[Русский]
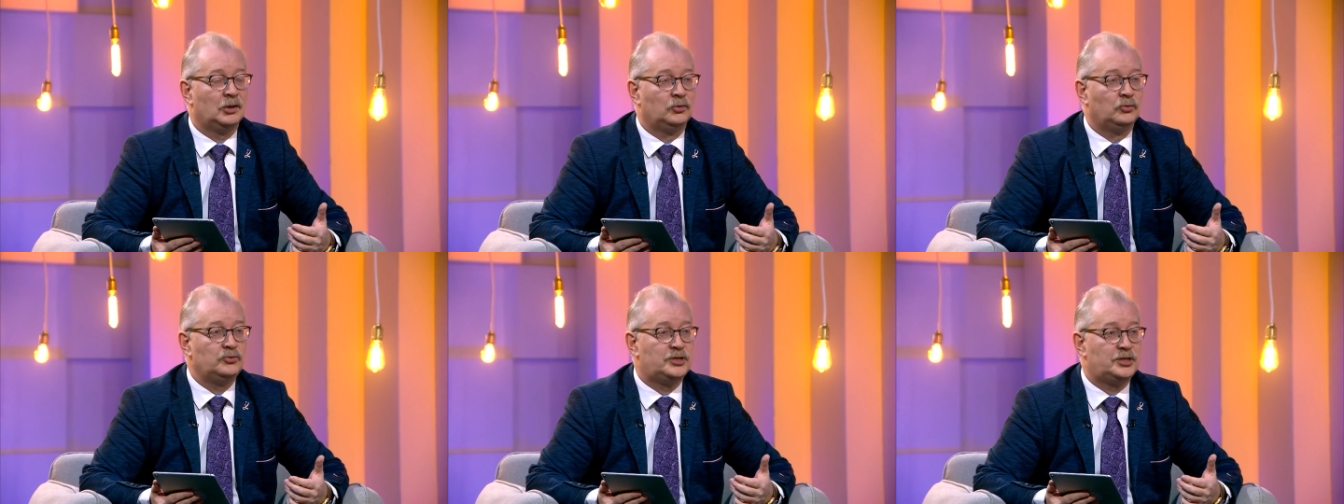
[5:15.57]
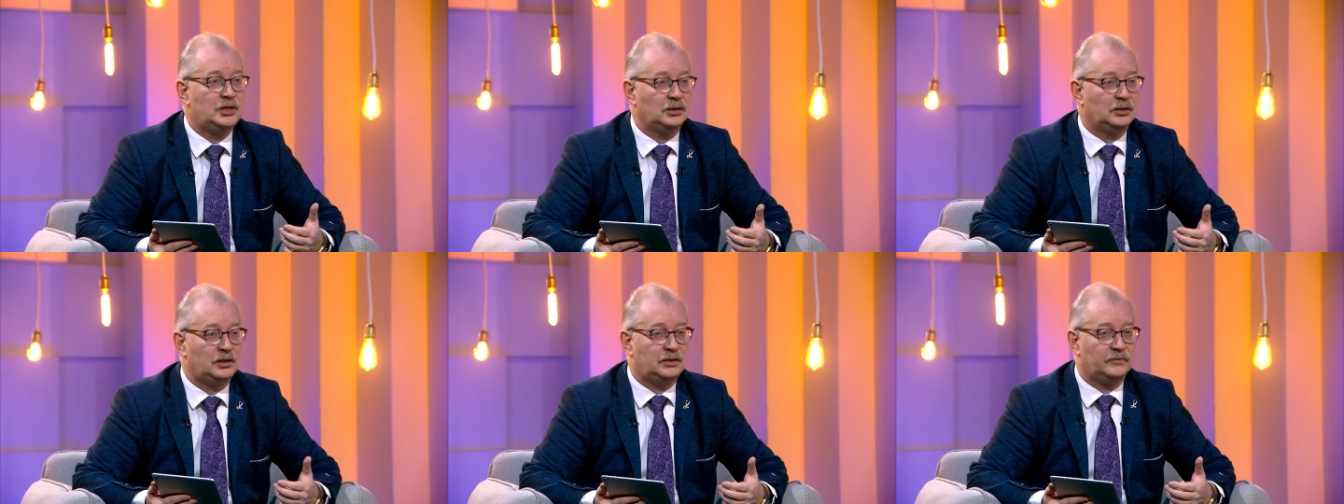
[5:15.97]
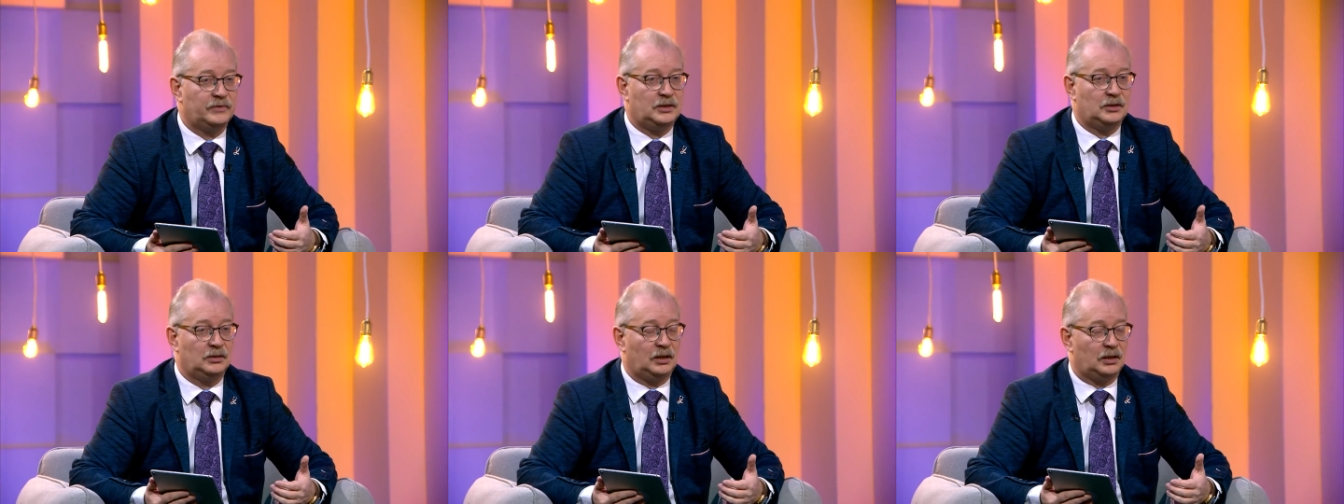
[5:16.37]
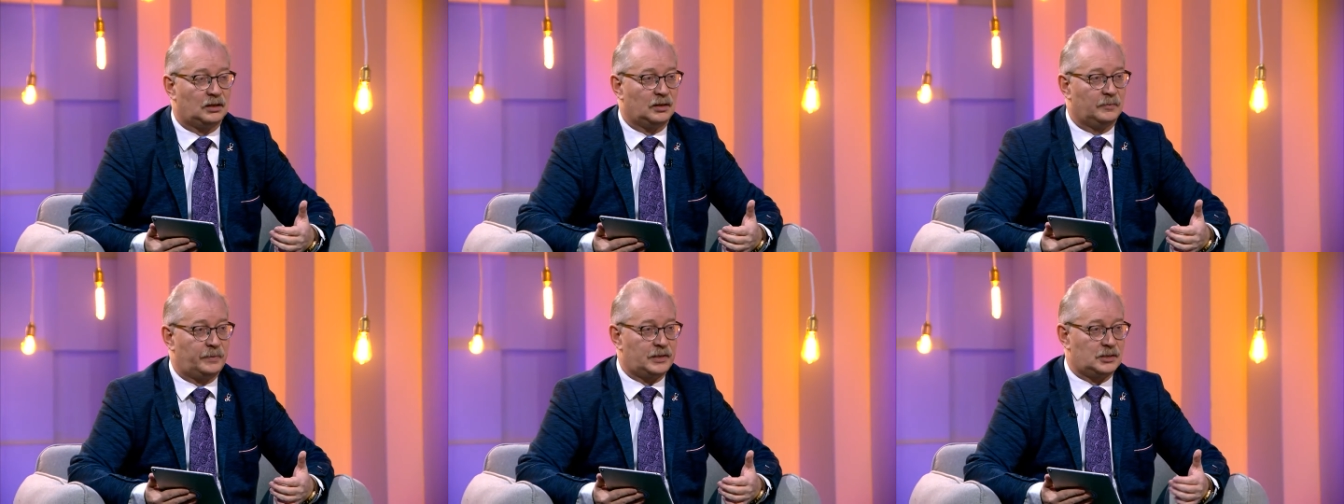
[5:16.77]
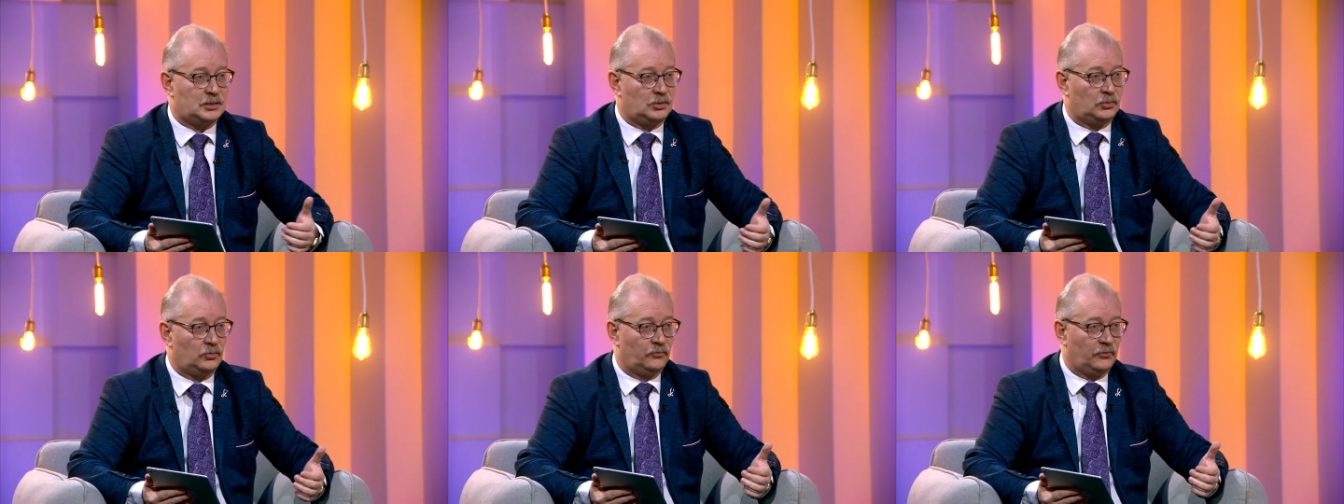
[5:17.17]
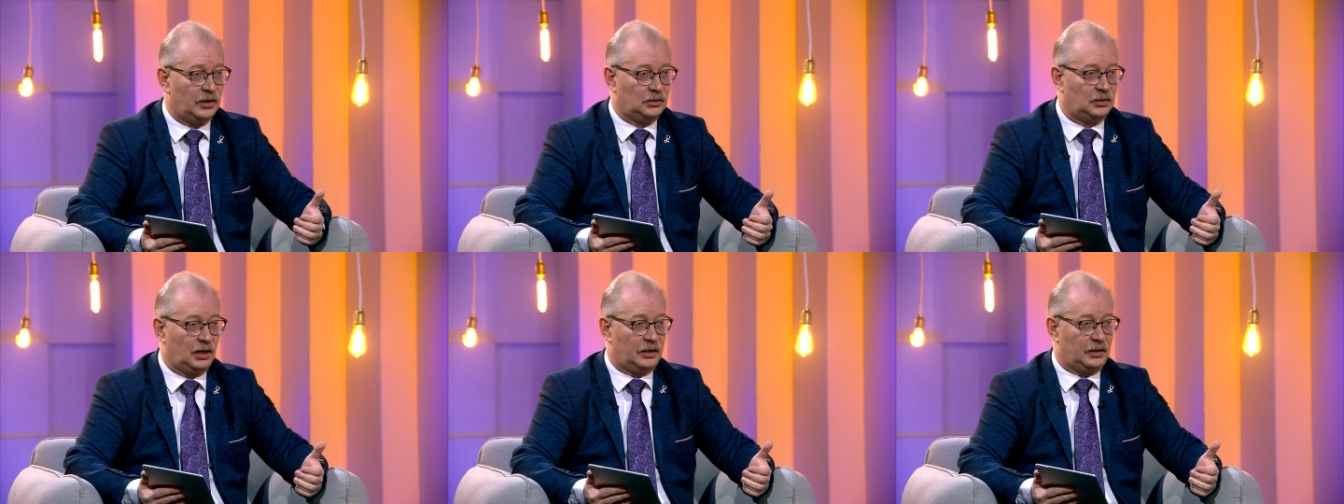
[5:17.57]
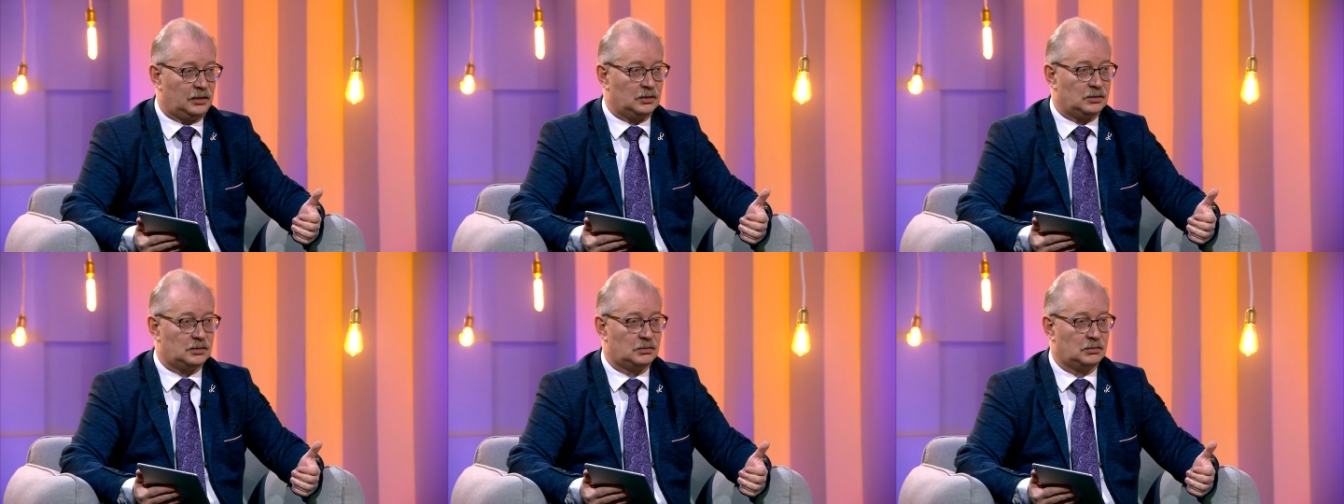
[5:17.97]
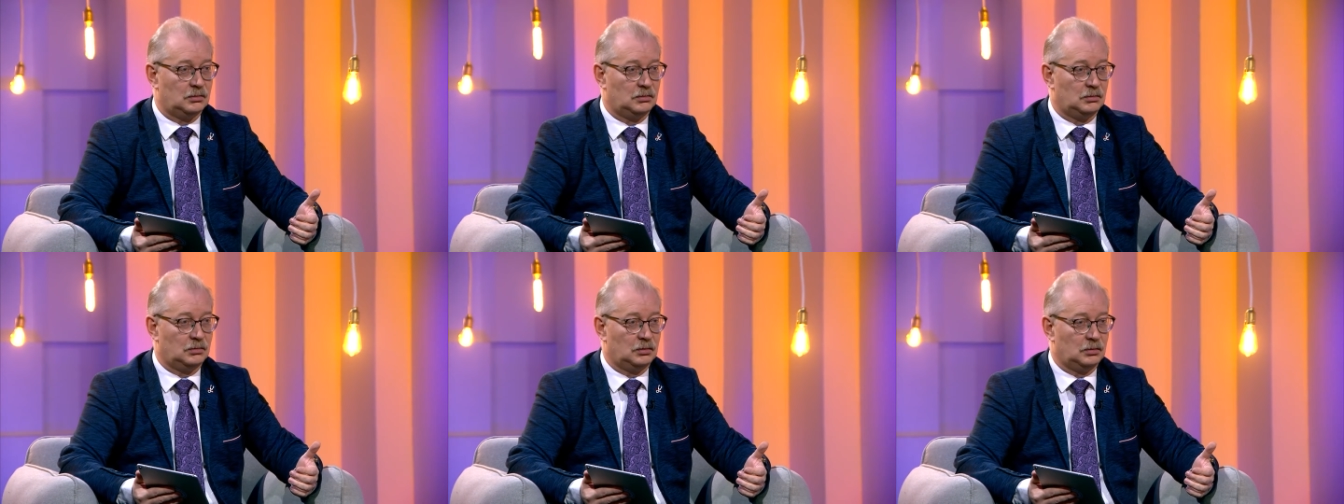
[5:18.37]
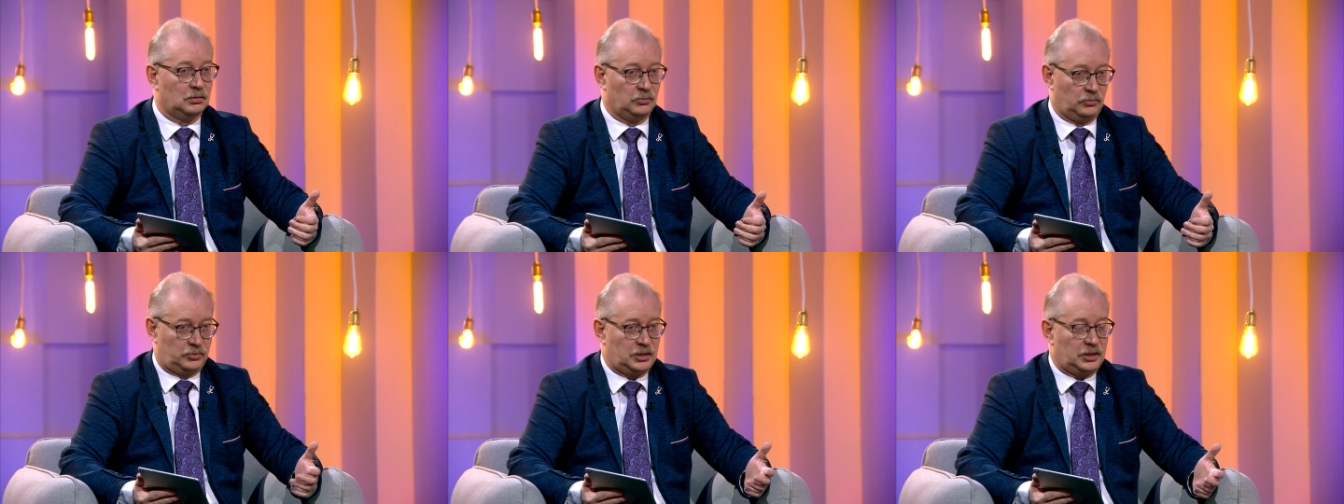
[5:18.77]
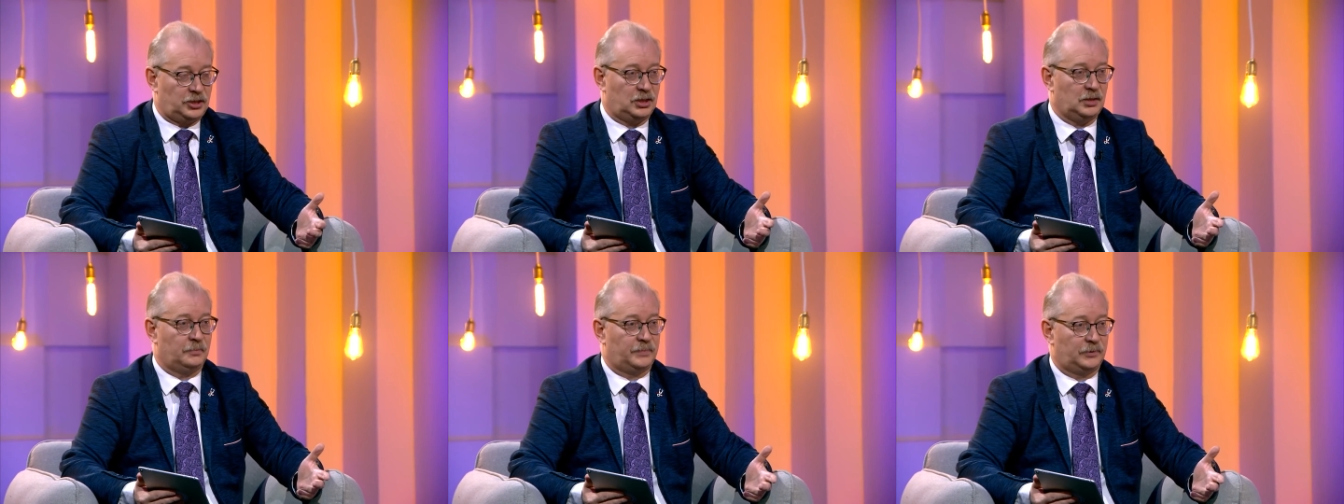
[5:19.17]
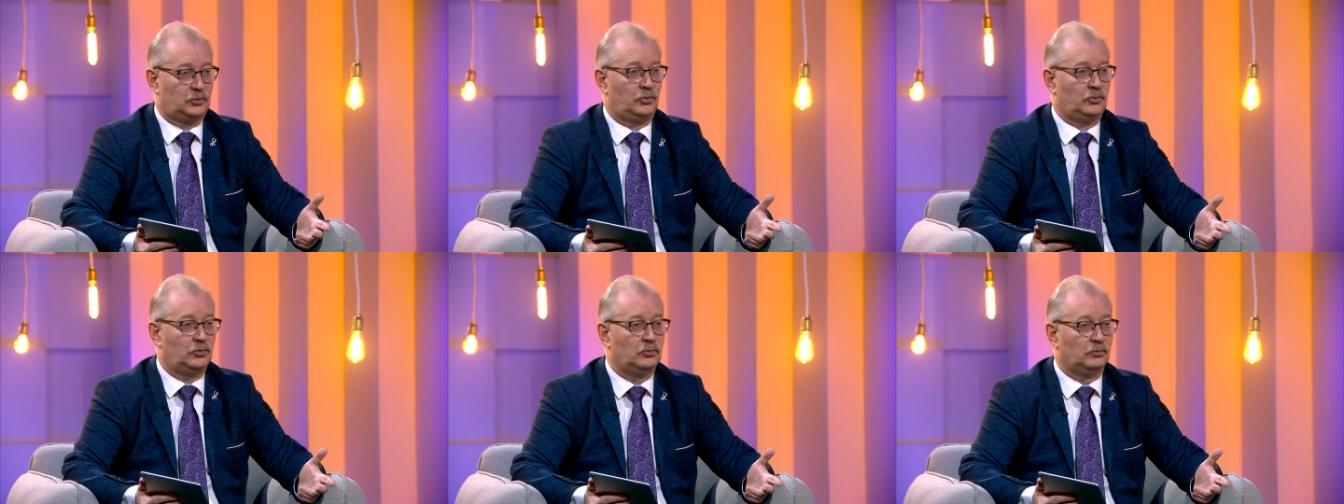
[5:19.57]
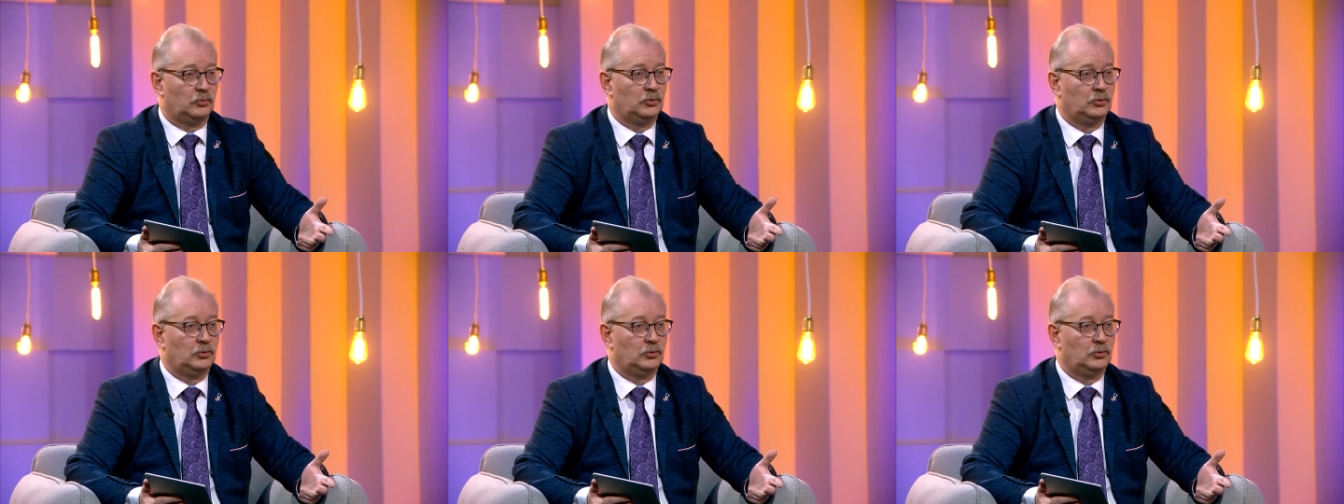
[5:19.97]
ну сделайте водяные компрессы, ну вода есть. Ну зачем по-другому?